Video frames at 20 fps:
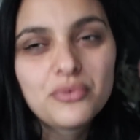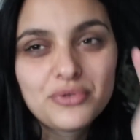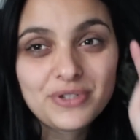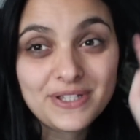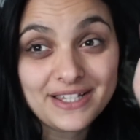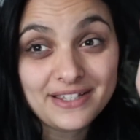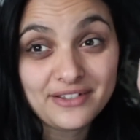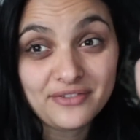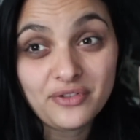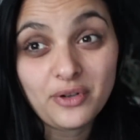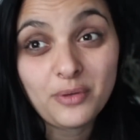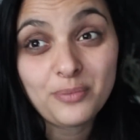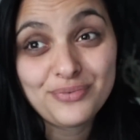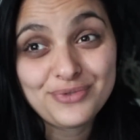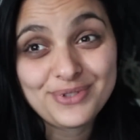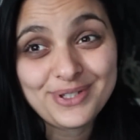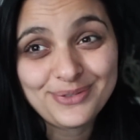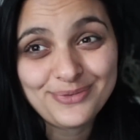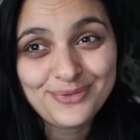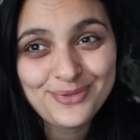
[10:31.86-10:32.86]
plus les enfants,
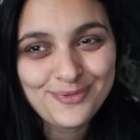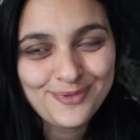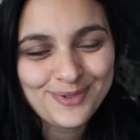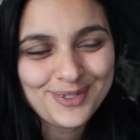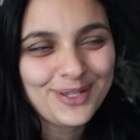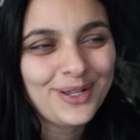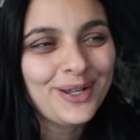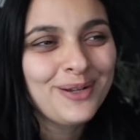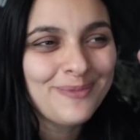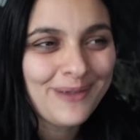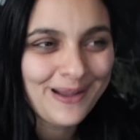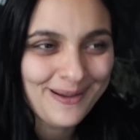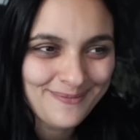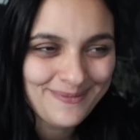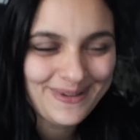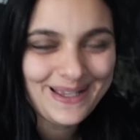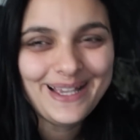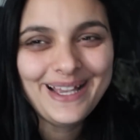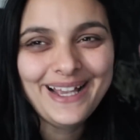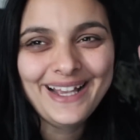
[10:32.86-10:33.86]
plus les douches, plus le repas.
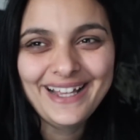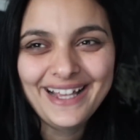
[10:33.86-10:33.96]
Mais